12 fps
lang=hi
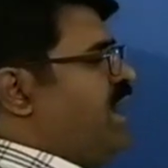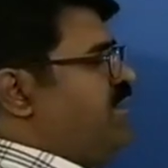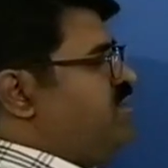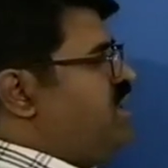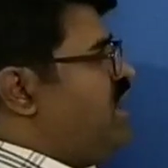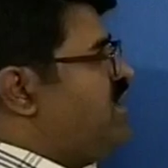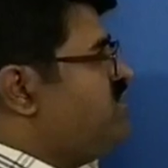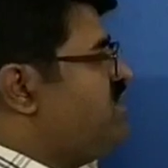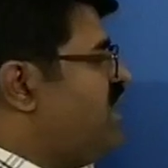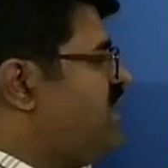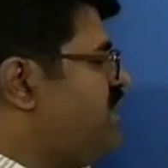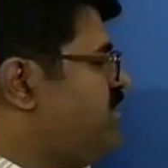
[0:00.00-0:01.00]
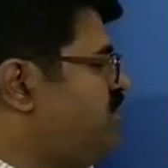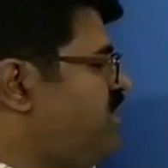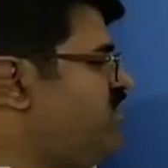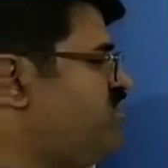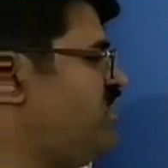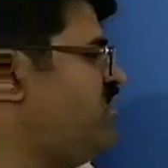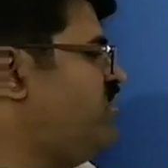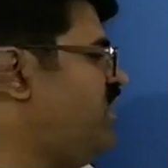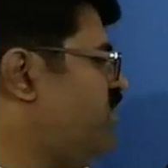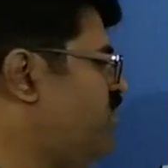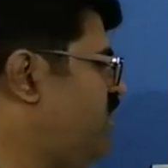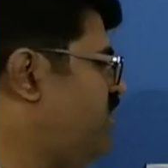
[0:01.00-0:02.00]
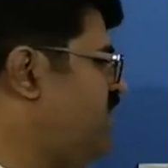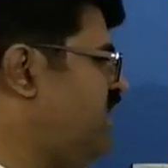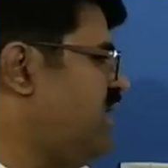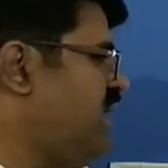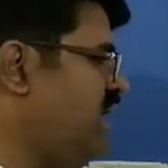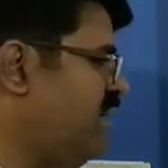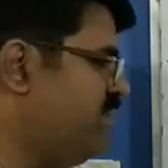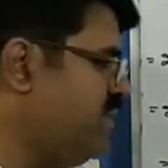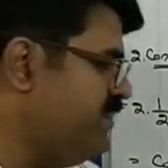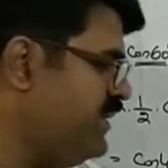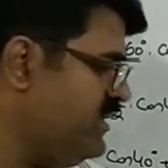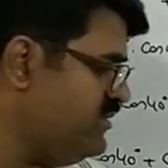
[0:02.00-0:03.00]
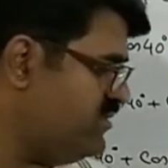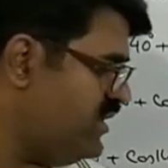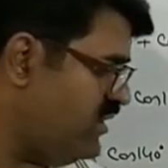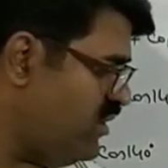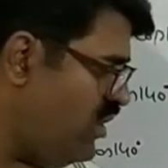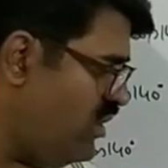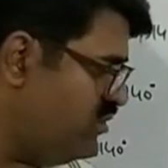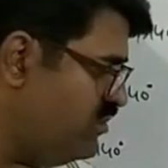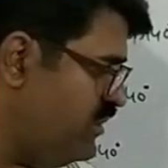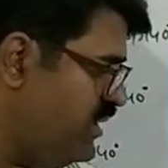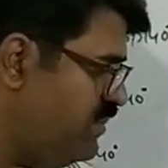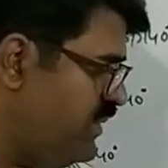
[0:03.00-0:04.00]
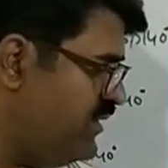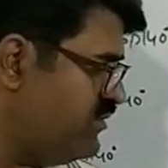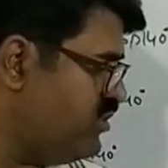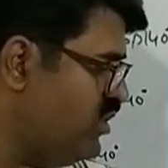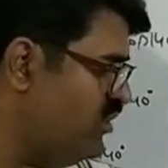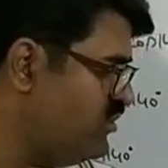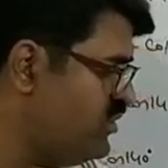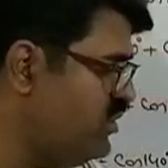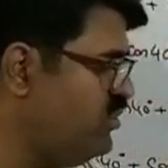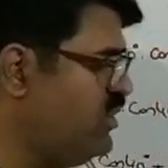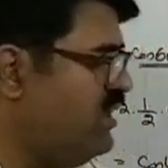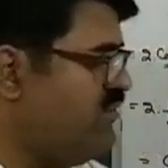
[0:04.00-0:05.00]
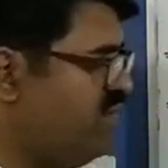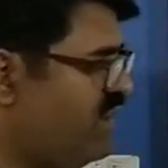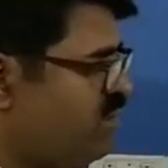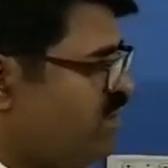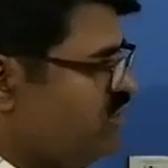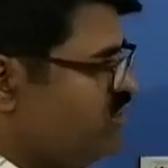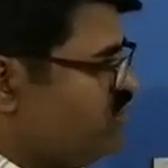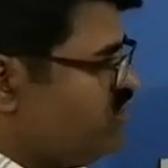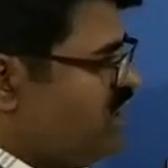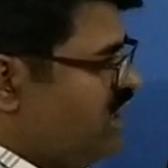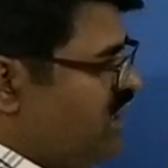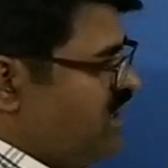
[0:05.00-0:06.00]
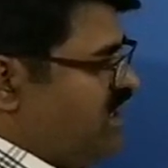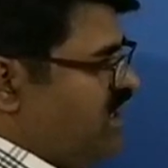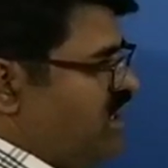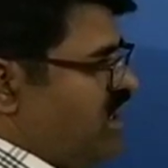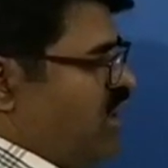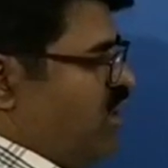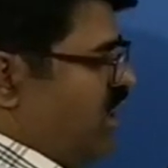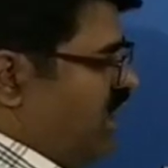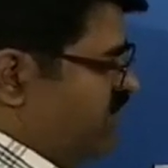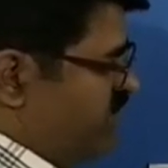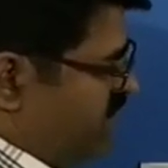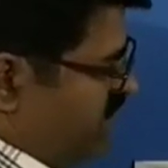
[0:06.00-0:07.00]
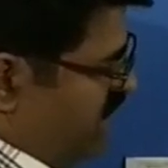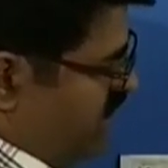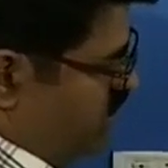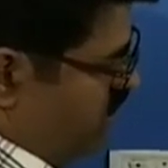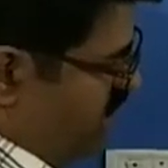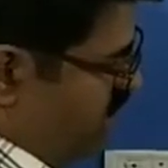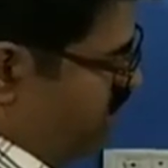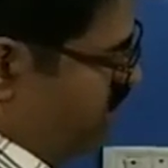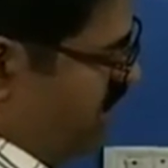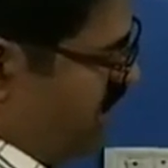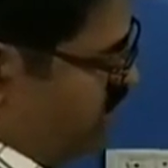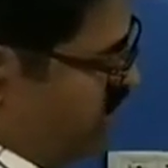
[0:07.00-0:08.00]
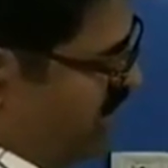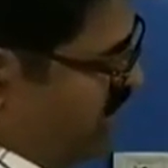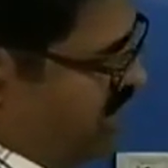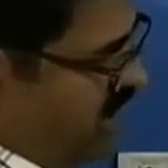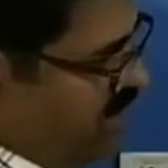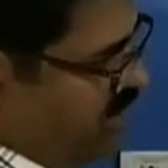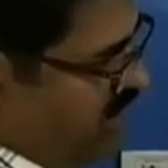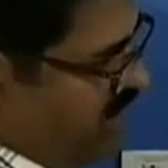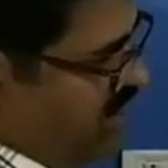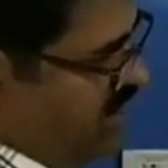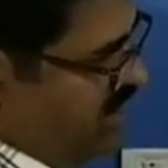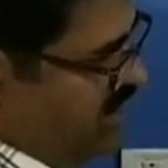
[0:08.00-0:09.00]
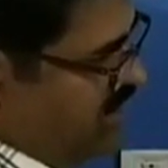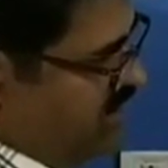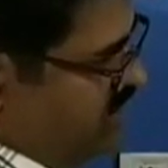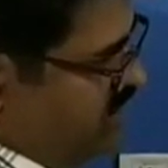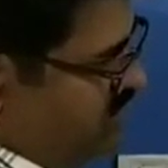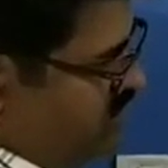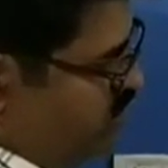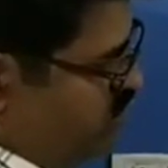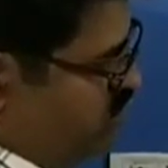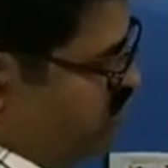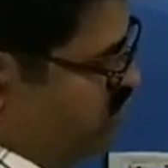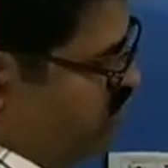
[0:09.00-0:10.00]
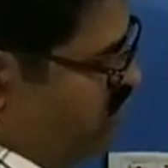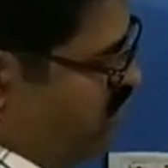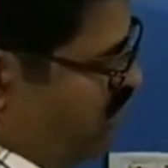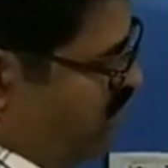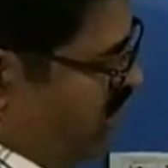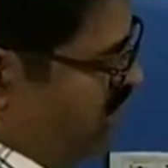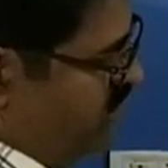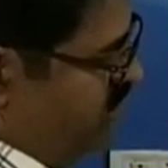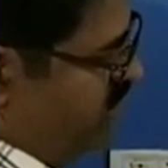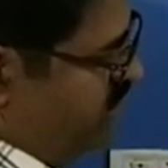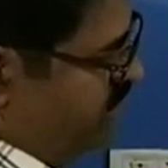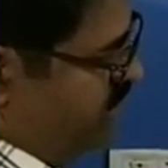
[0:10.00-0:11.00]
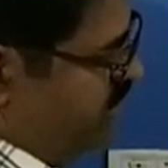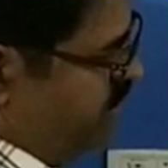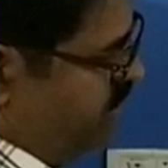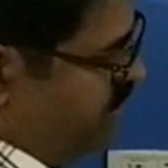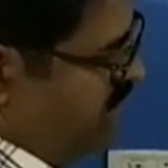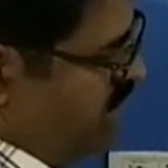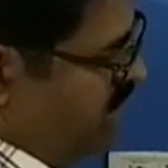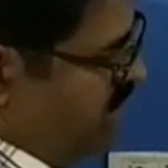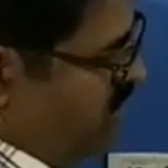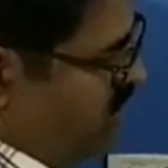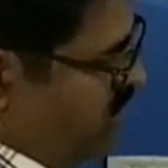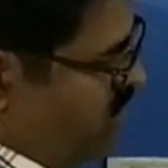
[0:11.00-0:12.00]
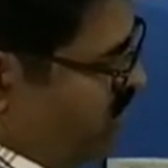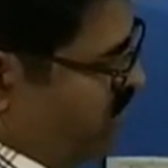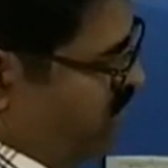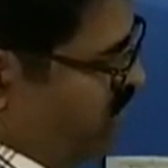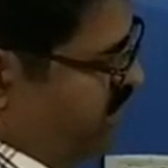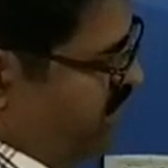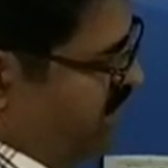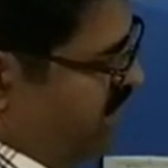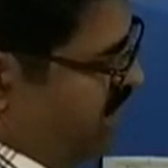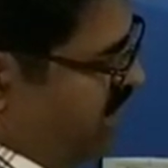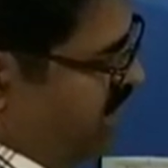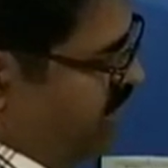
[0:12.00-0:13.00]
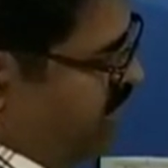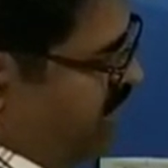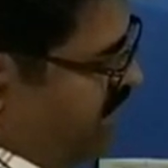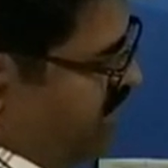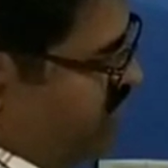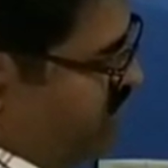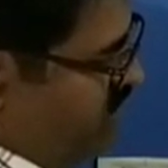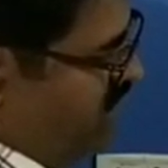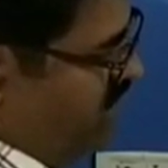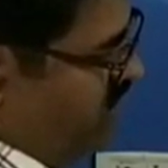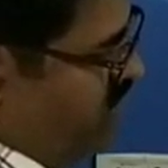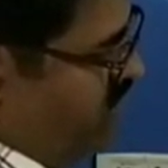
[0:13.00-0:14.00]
अब यहाँ से आगे फिर वही फार्मूला बनेगा आपके पास कॉस पी प्लस कॉस क्यू वाला फार्मूला यूज़ करेंगे और आंसर कैलकुलेट होगा तो आप यहाँ पे लिखेंगे दिस इज़ टू कॉस फोर्टी डिग्री प्लस वन